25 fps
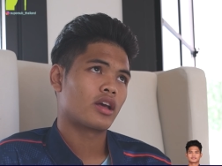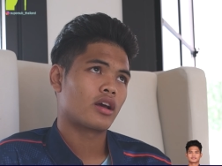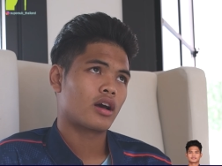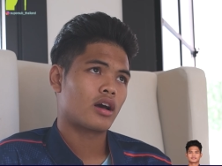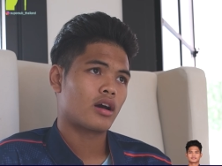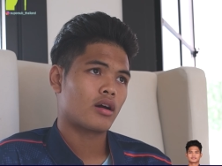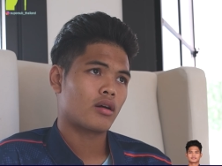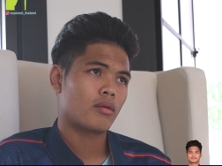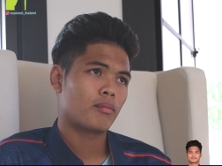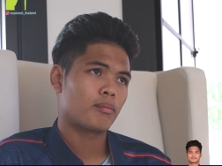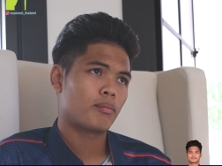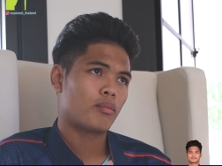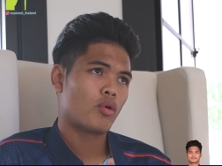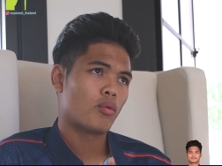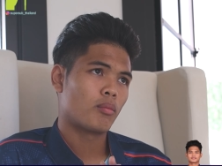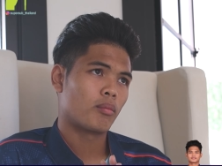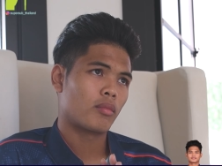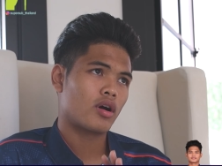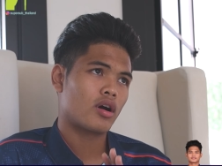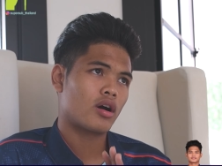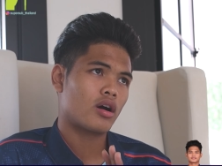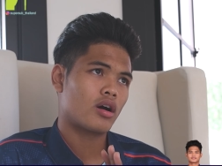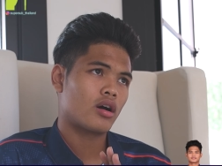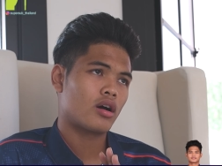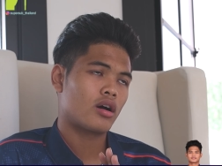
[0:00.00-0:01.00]
ครับผม
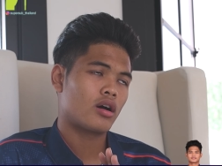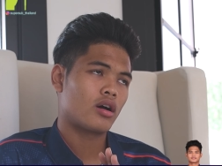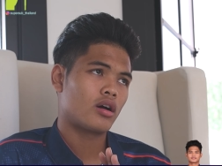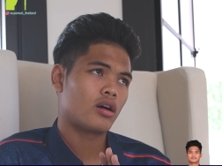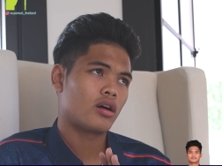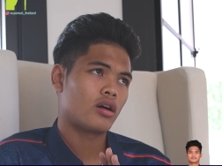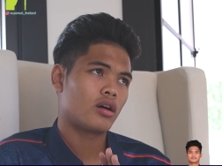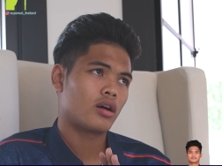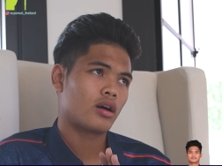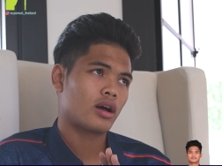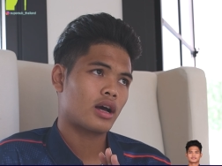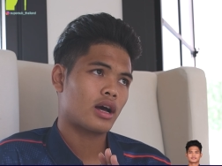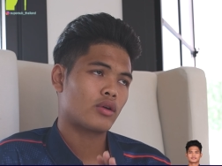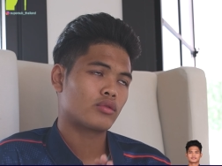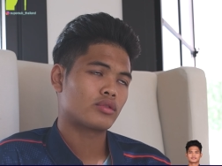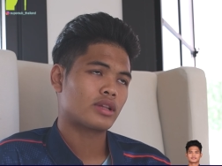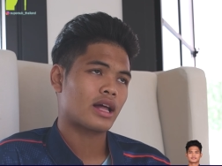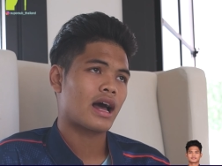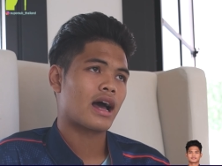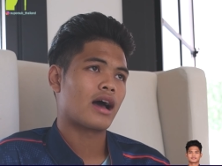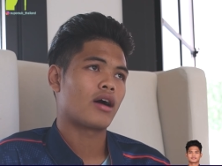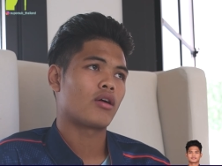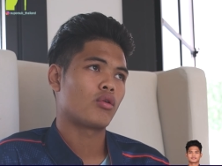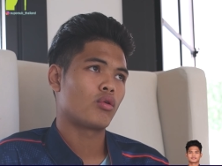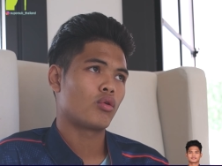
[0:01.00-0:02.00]
ก็เข้า
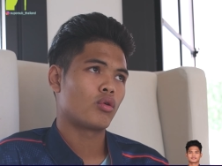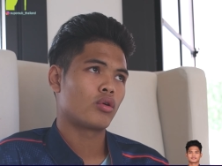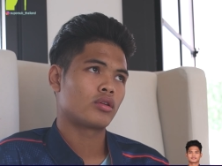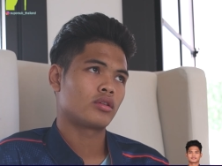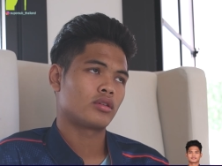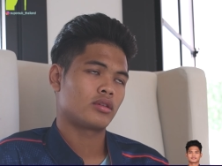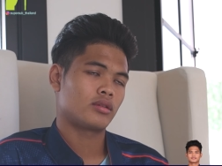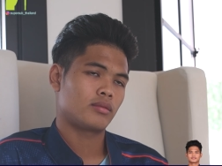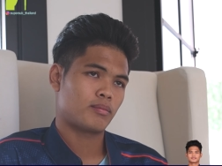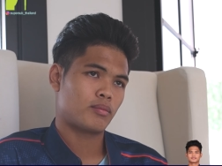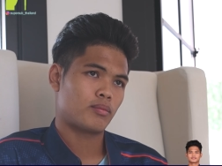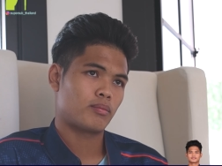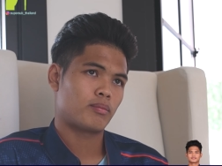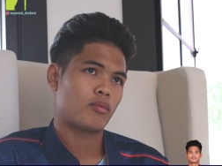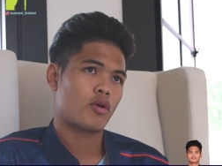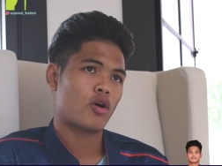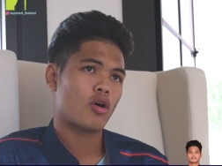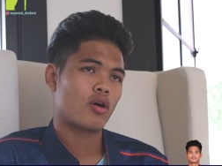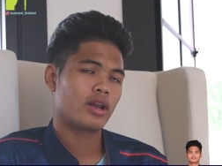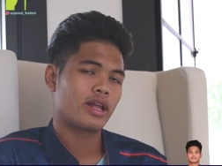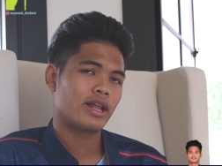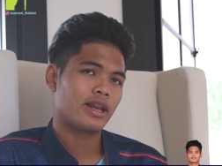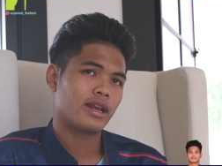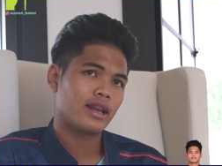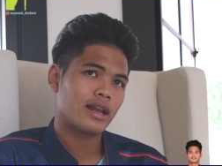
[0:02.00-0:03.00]
ตาโค้ดพอ
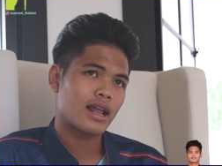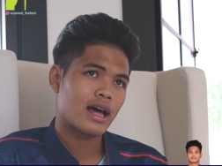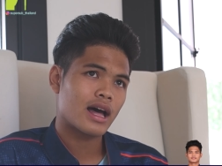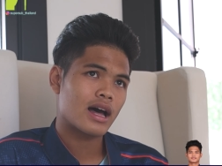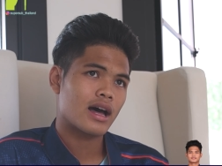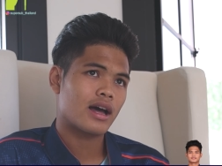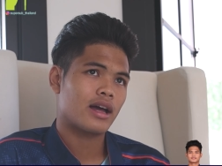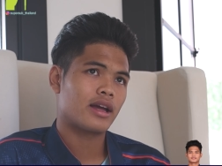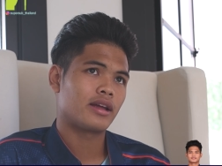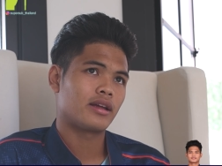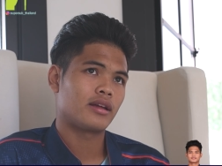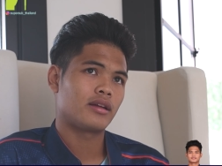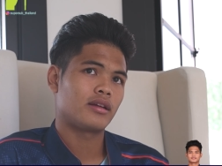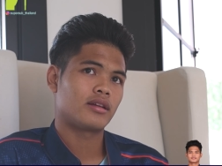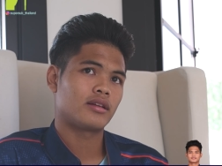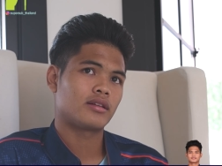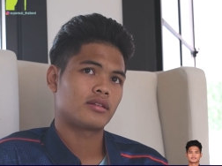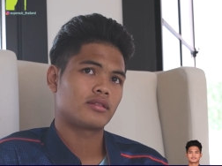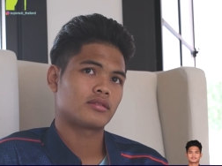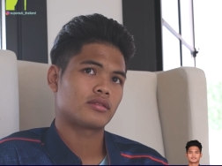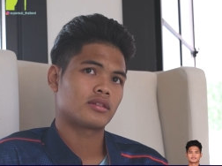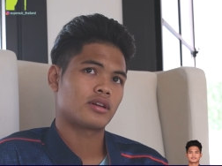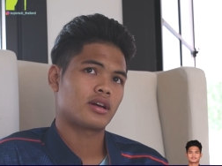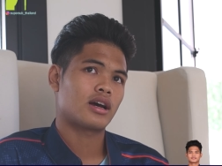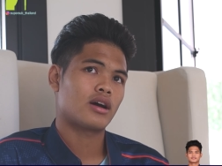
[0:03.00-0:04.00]
เล่นได้
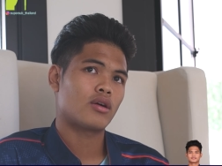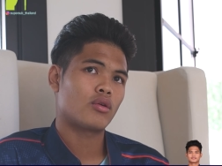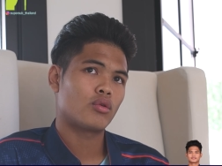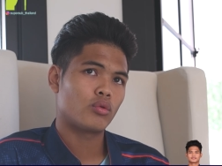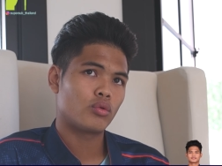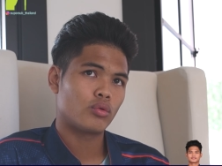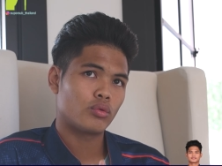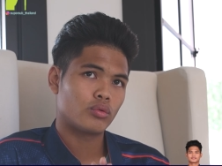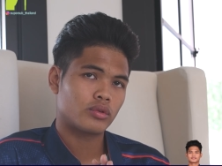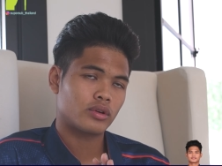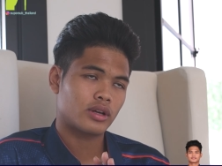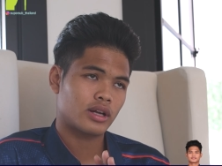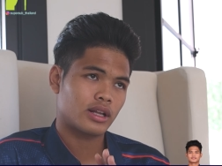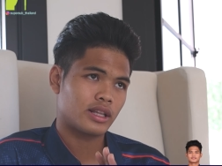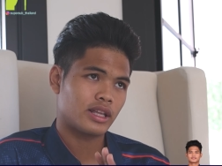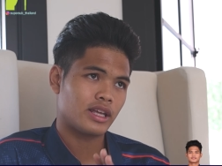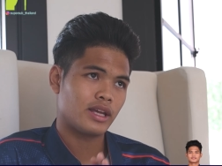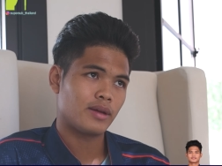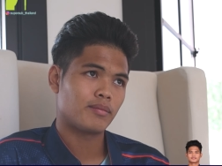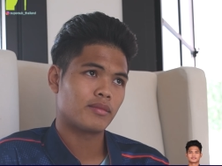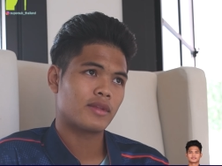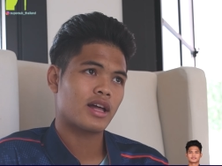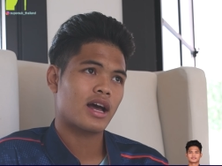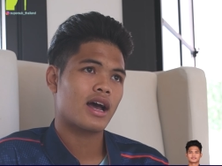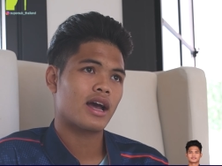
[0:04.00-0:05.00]
เข้ากับที
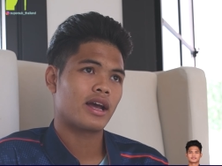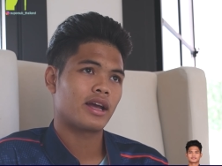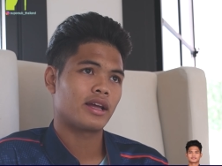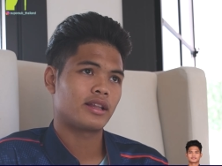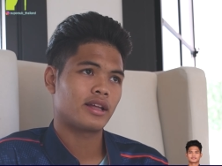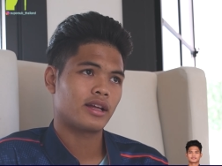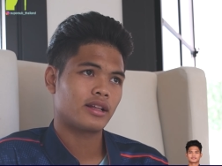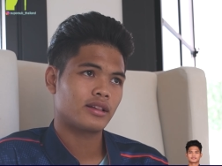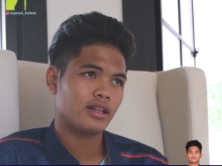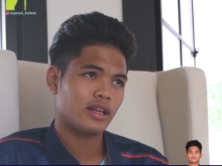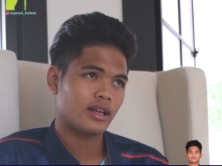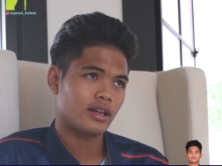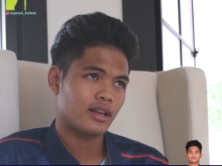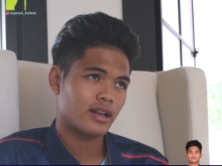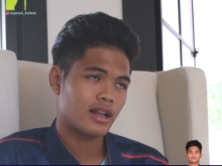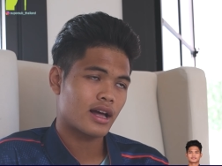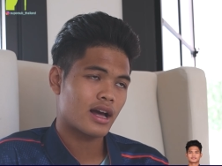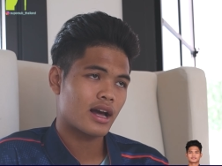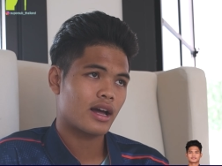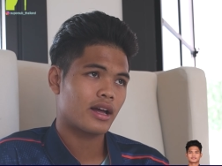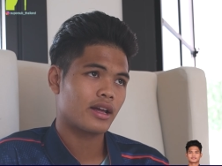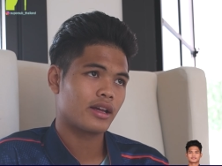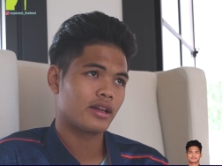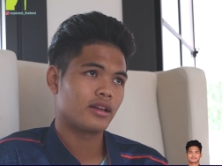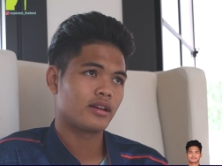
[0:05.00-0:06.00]
มได้เทคนิค
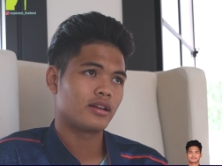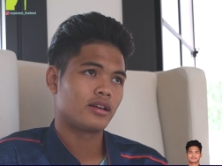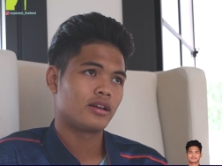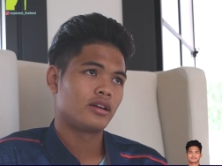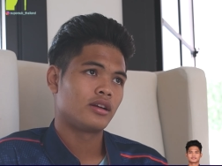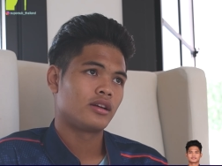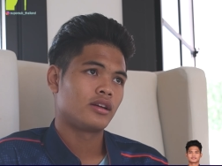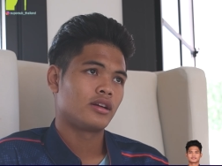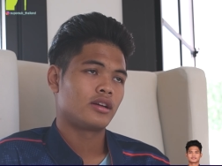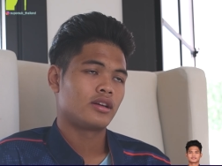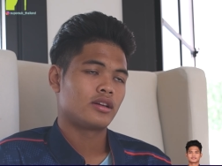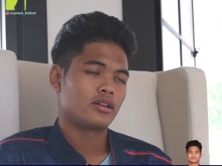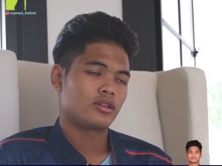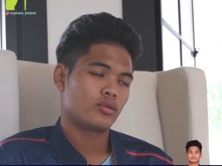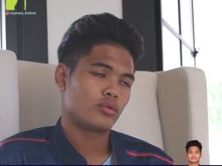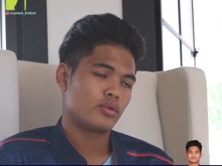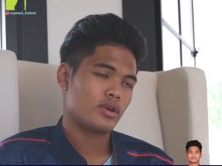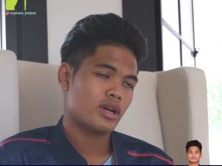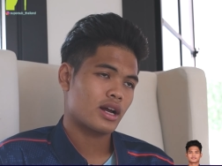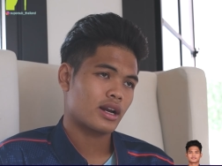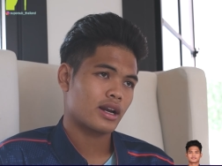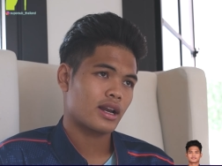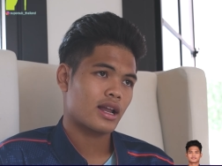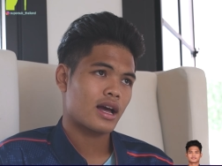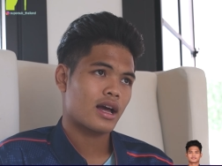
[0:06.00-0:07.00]
ได้ ทุกอ
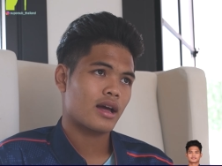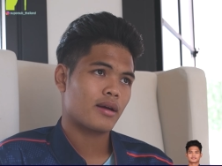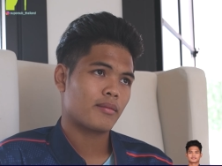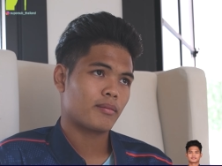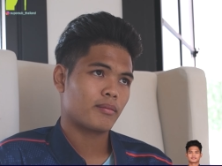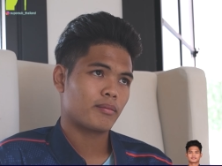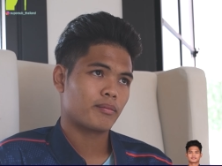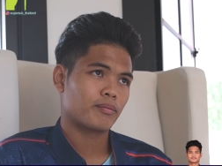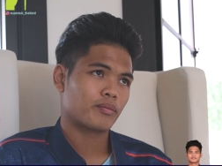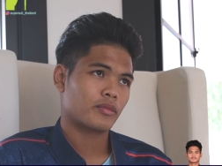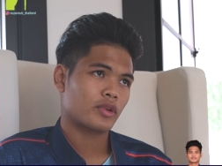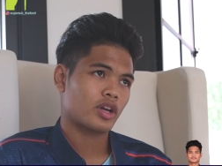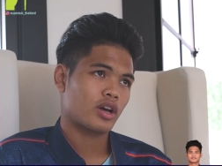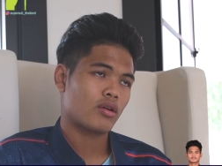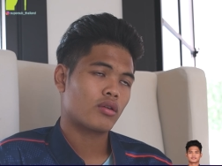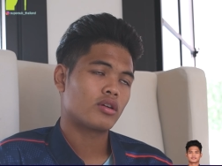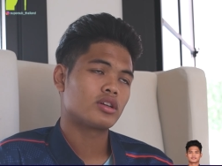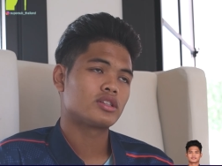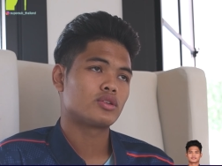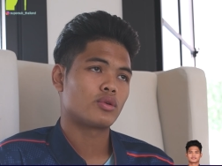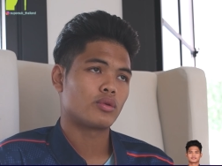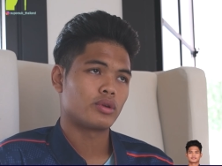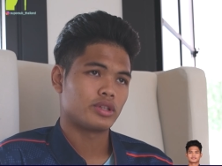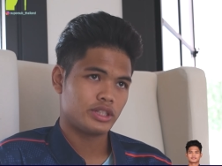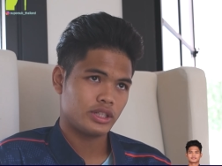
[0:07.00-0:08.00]
ย่างได้เขาก็
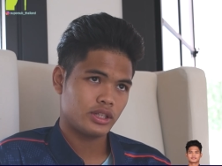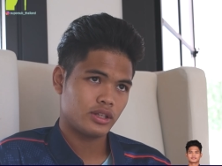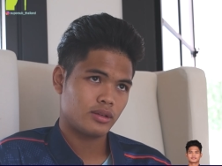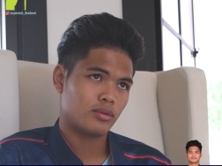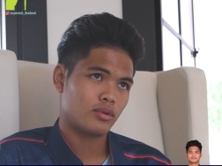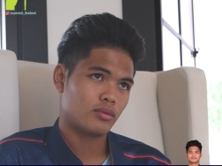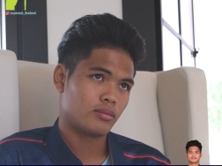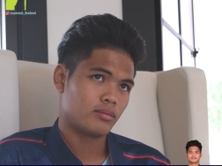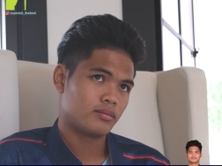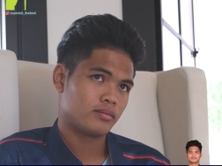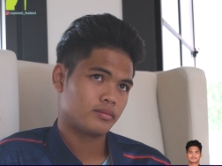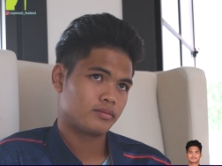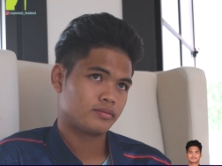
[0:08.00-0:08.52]
ส่งชื่อผม